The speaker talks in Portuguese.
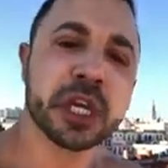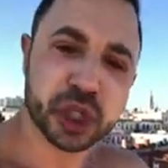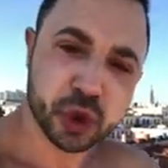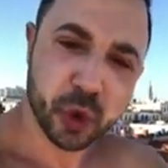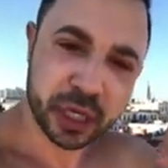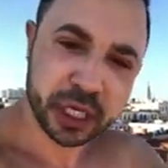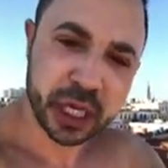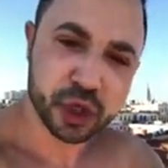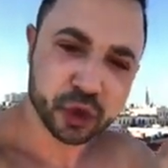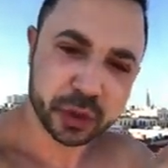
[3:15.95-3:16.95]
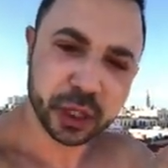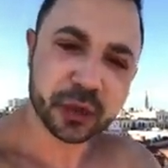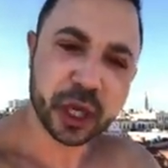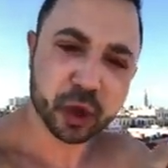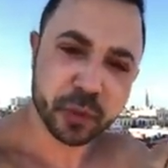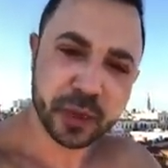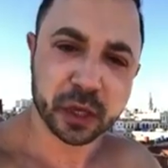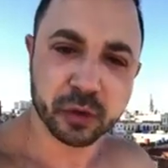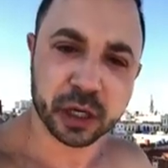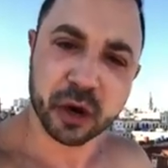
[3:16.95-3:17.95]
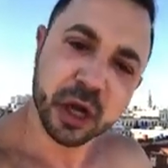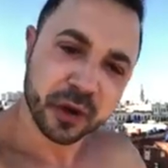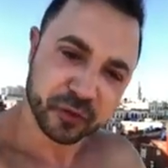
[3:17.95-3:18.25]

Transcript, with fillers: Estou aqui ajudando a economia local.